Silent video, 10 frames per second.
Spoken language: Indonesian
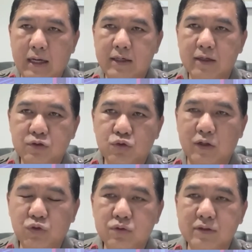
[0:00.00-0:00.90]
ada
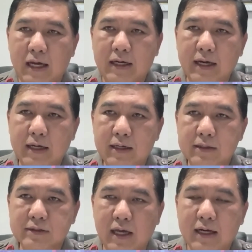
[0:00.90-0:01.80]
suatu cara
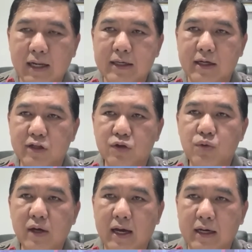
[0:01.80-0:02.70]
cara yang
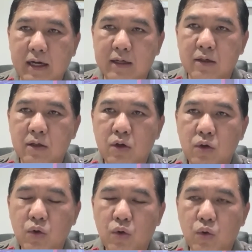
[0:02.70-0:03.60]
digunakan
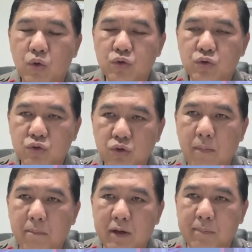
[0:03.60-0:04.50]

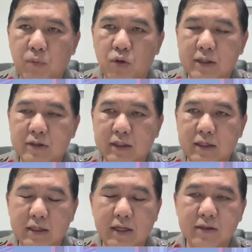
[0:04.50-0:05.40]
untuk
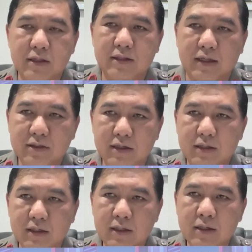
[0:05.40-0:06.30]
berpolitik identitas
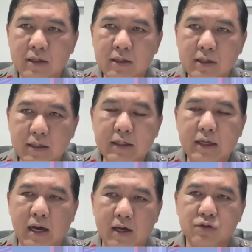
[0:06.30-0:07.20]
ini, ini
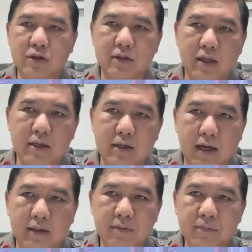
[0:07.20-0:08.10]
yang harus kita
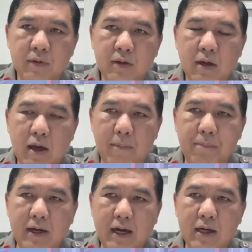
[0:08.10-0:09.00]
lihat. Hmm.
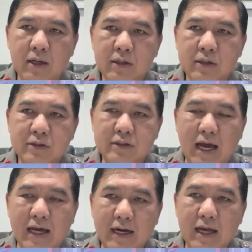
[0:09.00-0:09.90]
Apakah
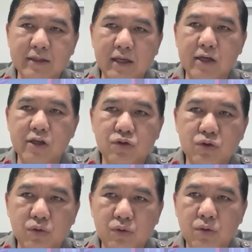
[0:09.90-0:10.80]
caranya
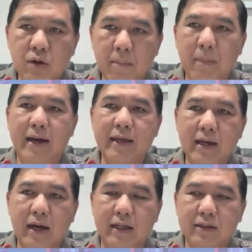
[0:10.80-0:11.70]
itu
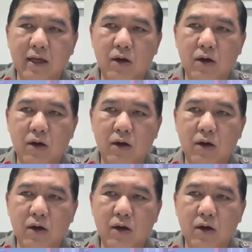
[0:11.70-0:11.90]
baik